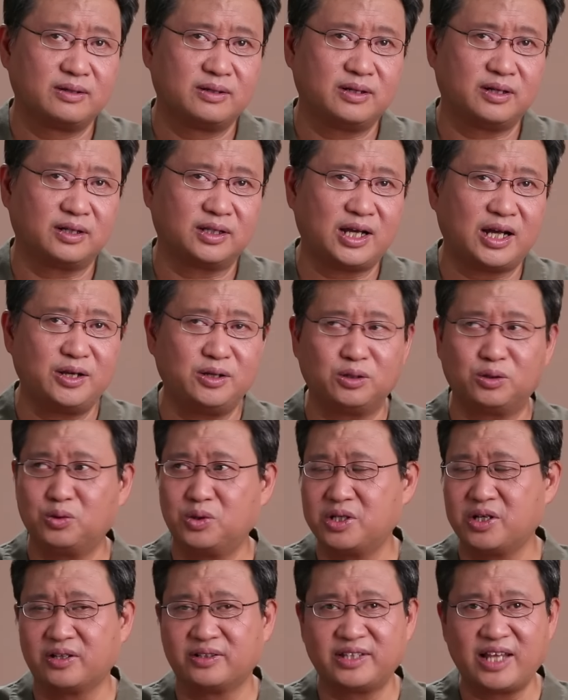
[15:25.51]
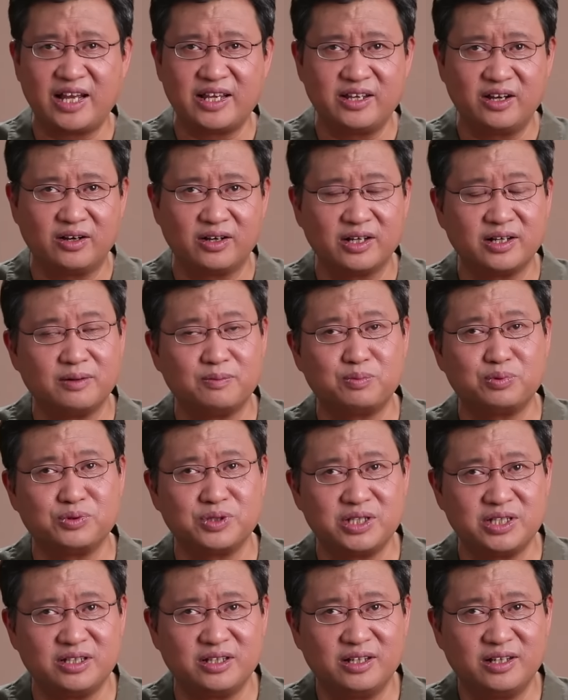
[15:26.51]
啊，他有多少弹药和
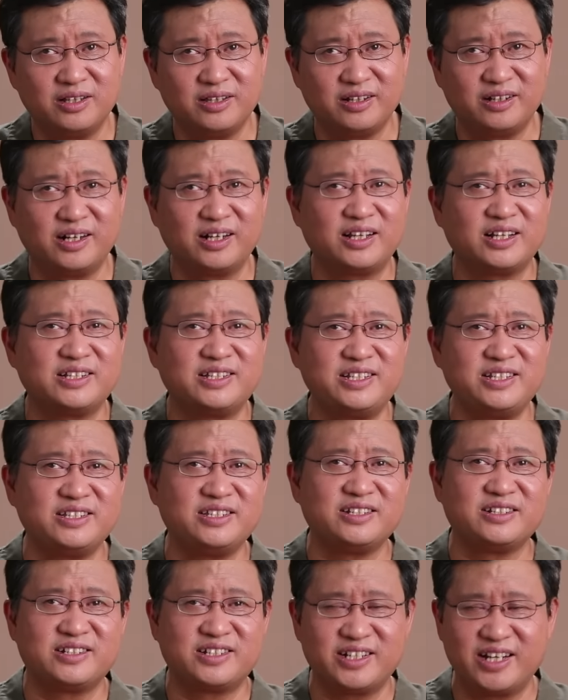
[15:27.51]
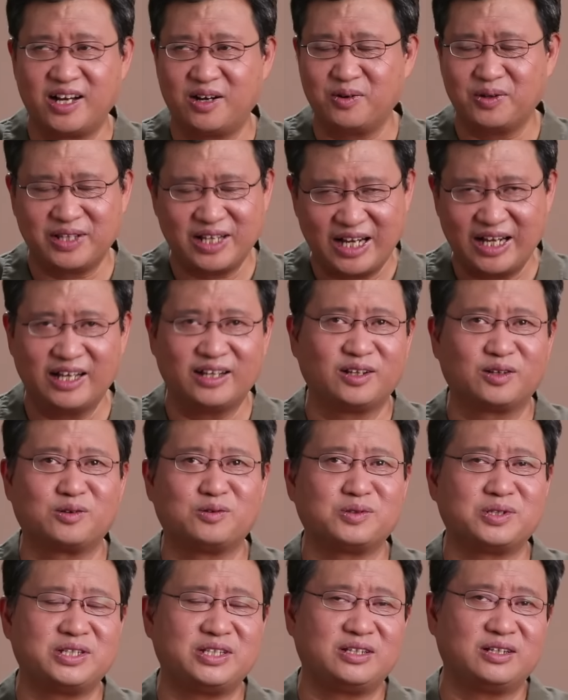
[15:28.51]
补给能让他进行这样或那样的
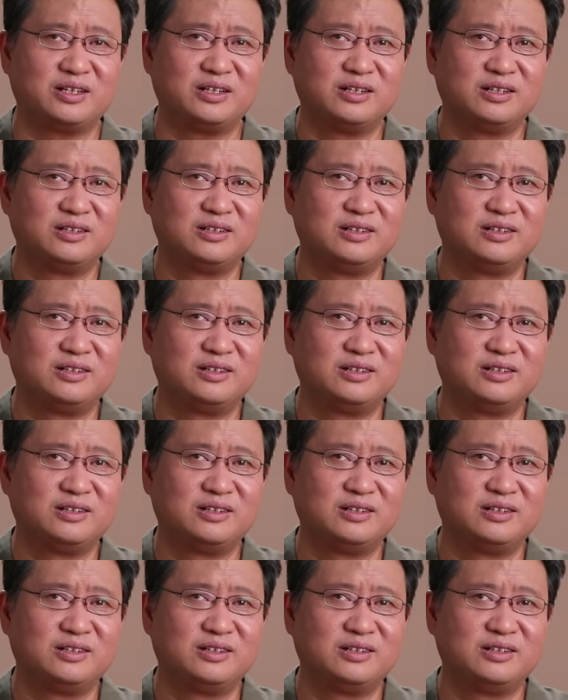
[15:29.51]
攻击呢？